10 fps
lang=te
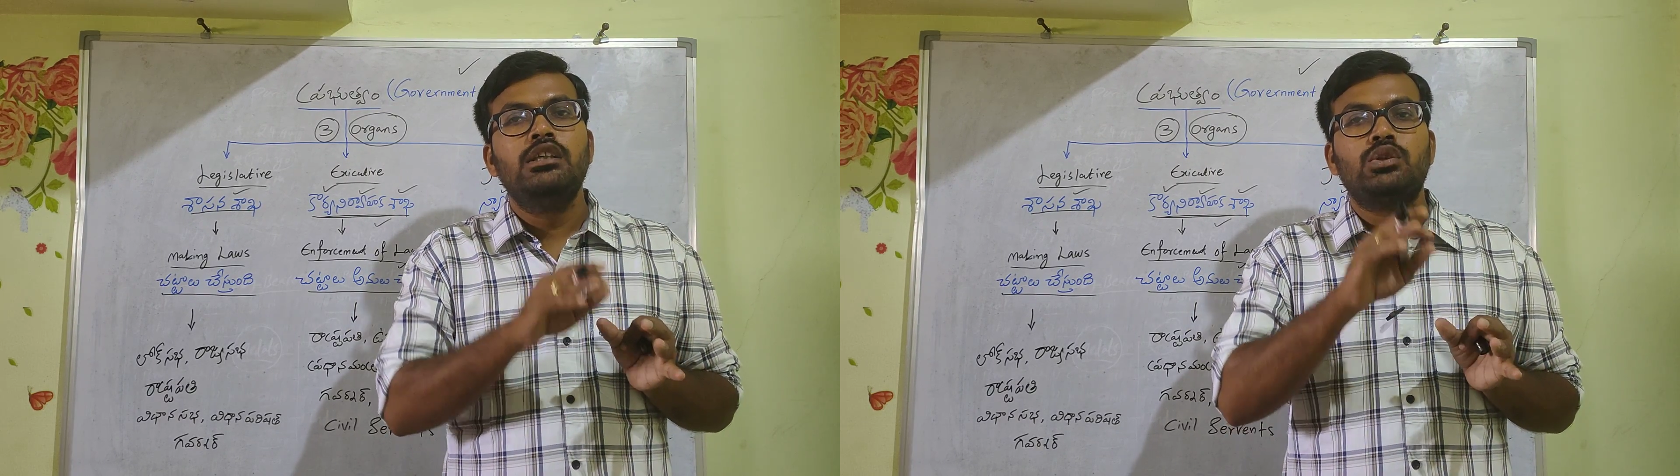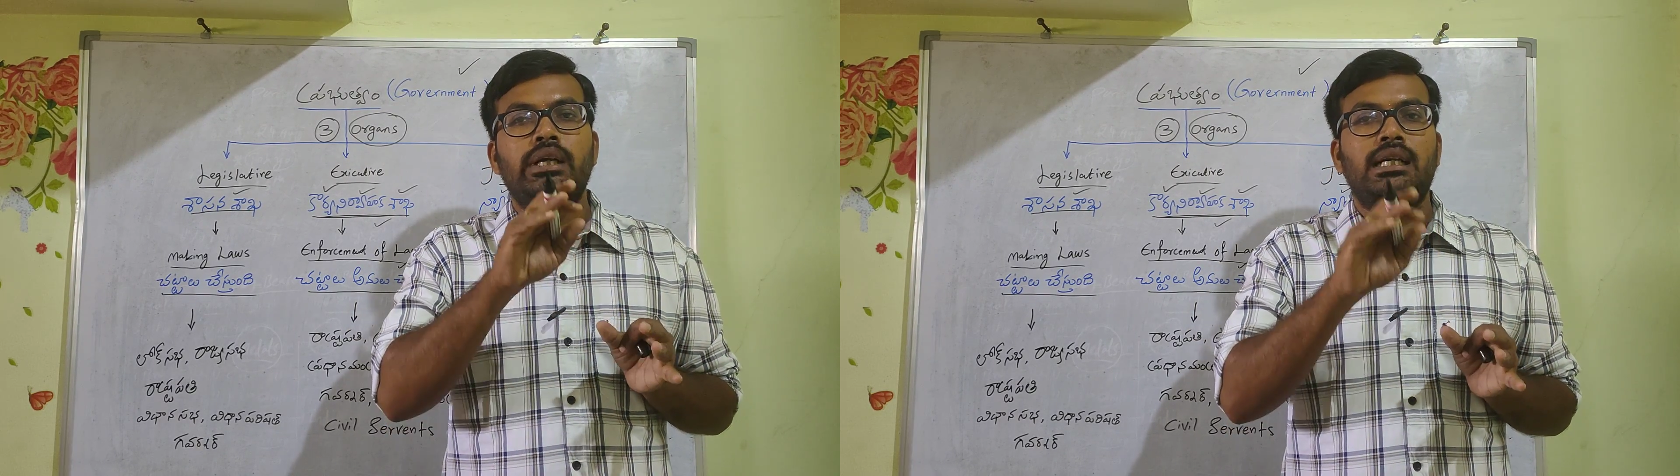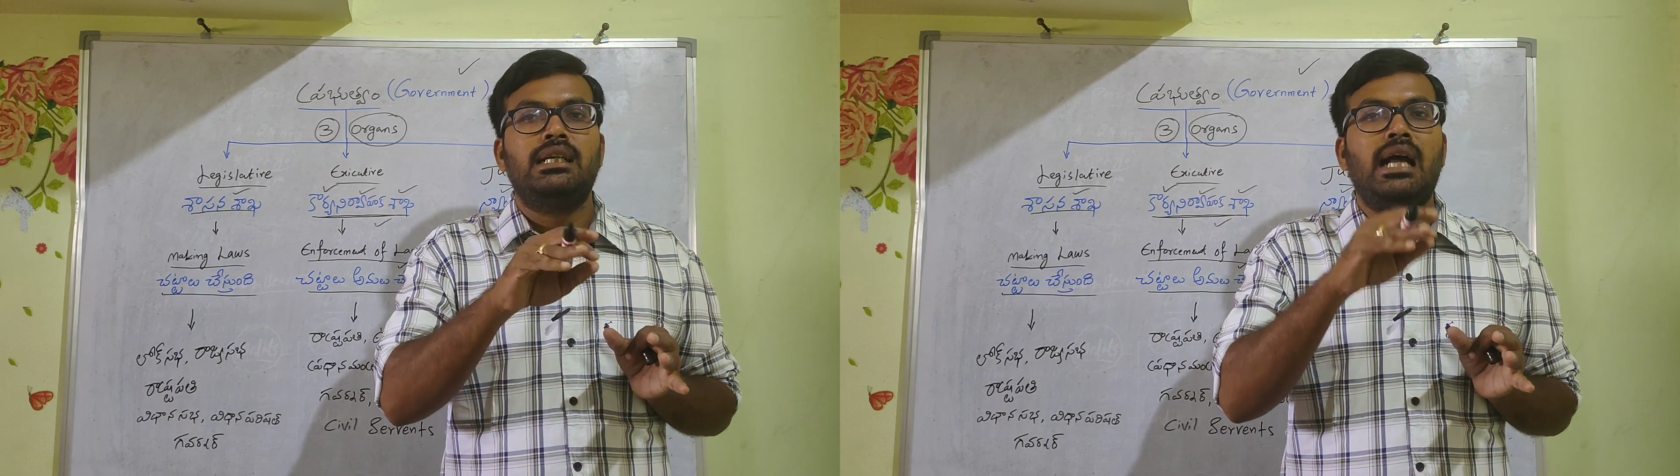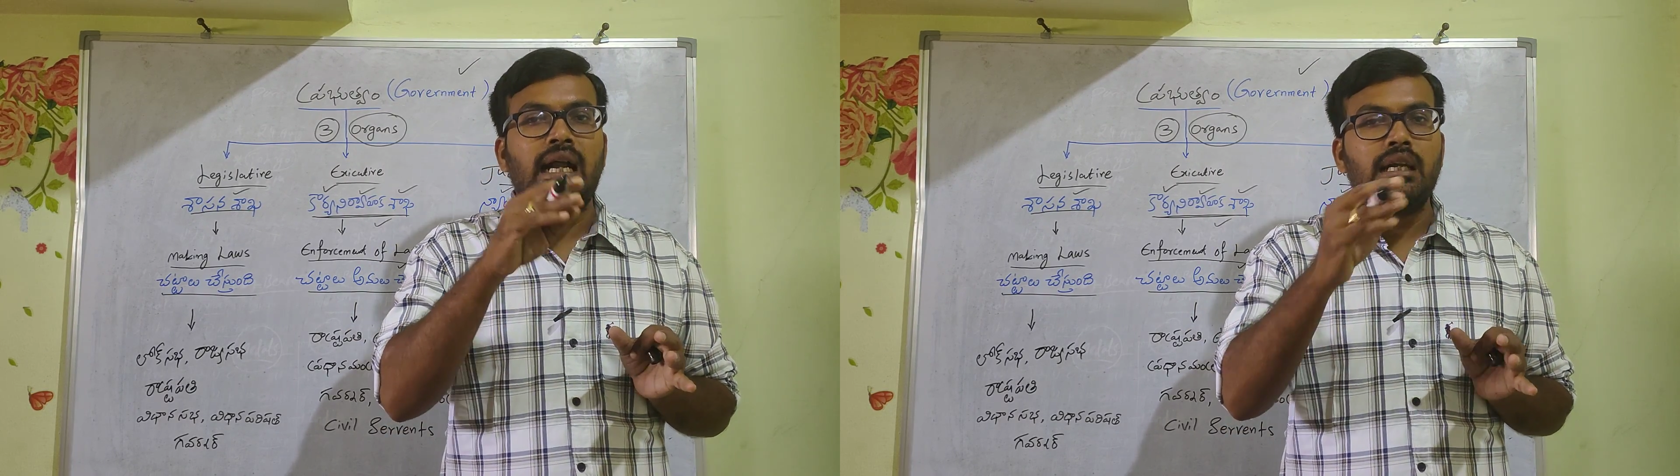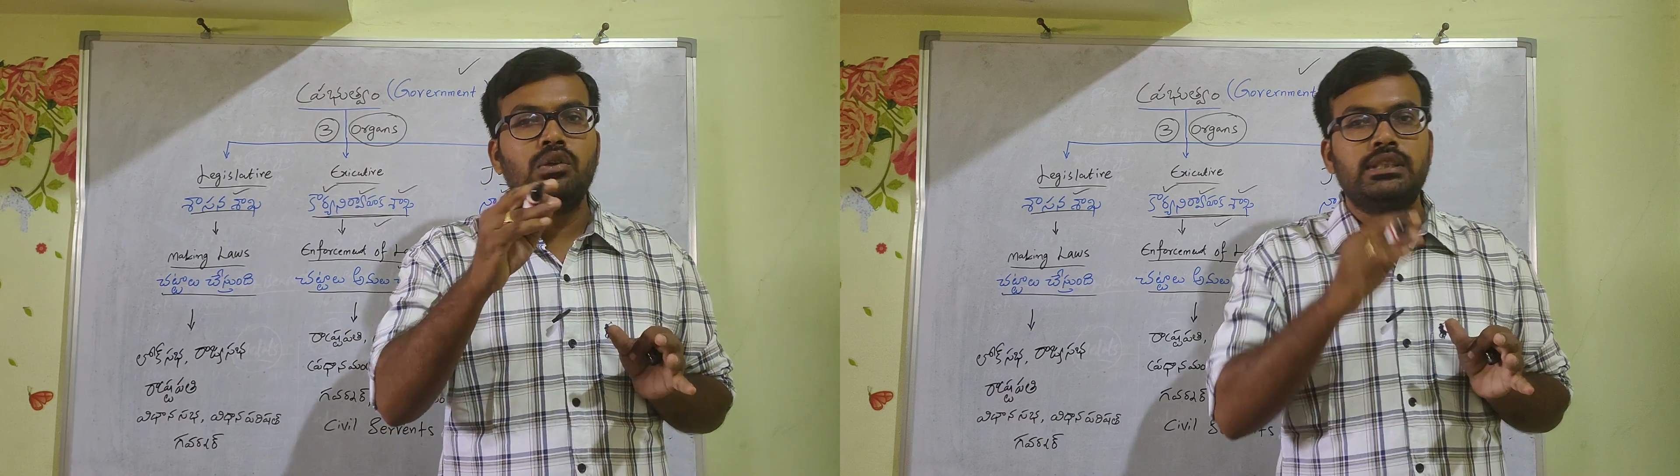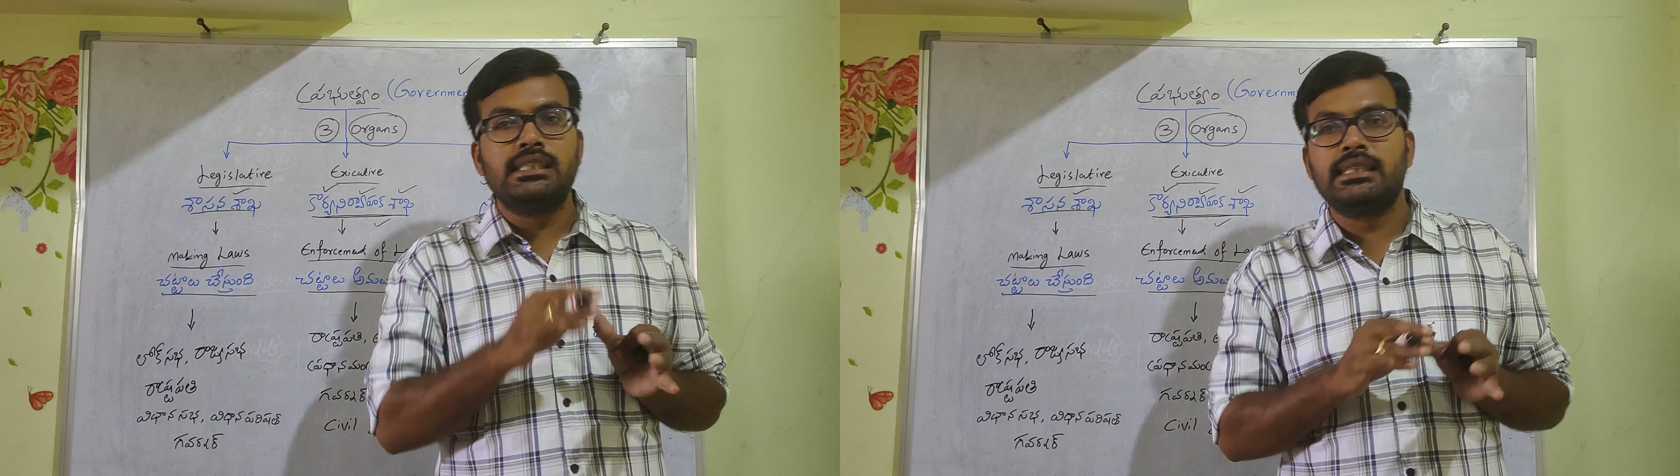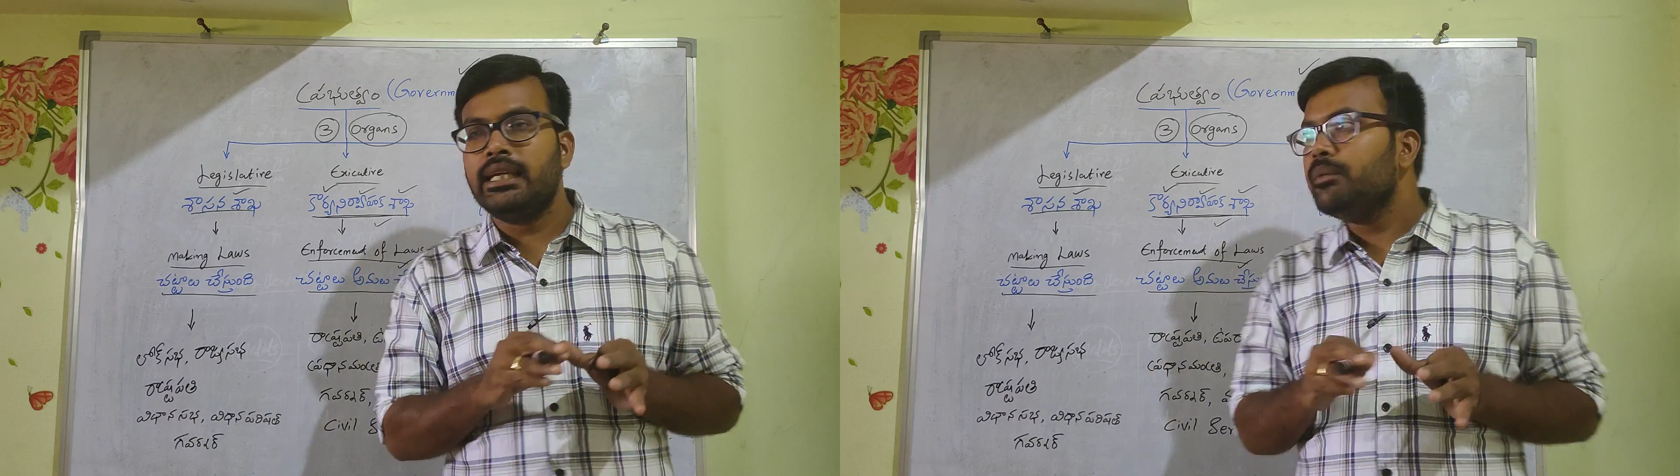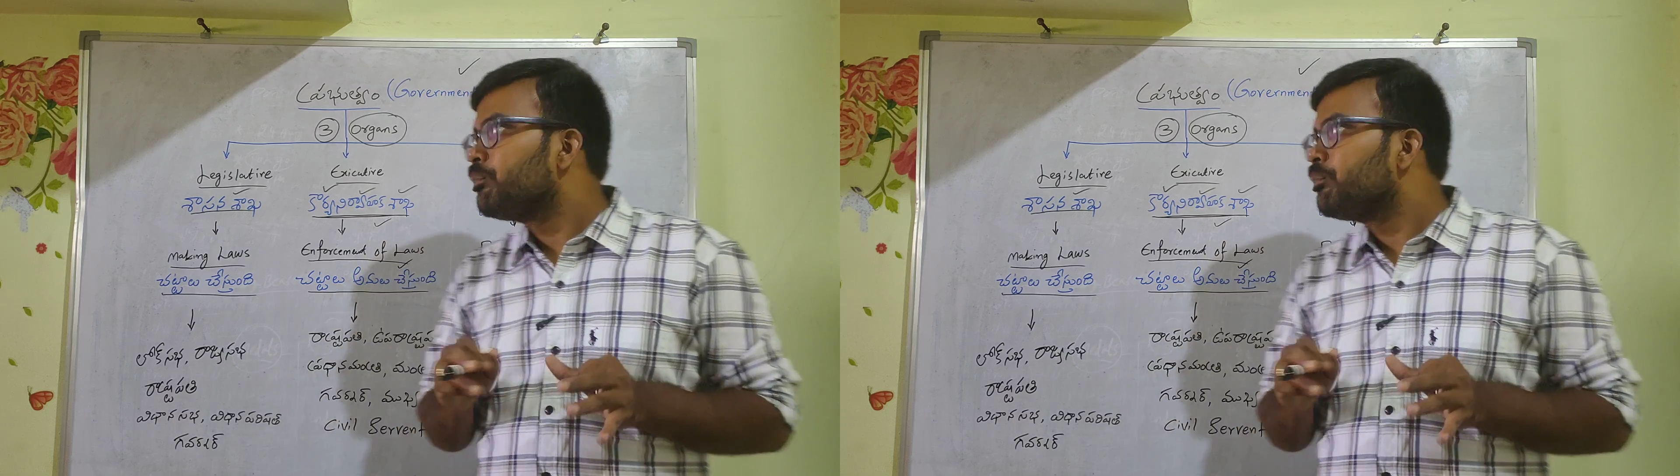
సో ఇక్కడ నాన్న వచ్చేసి